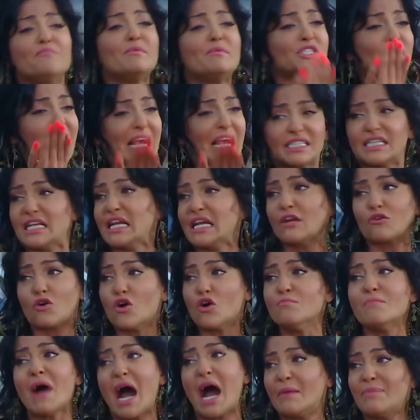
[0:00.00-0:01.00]
مش عايزانا
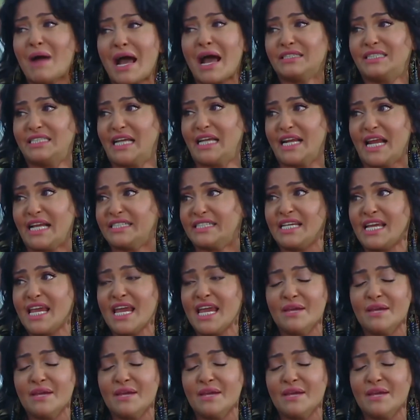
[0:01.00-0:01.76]
نكون مع بعض يا نديم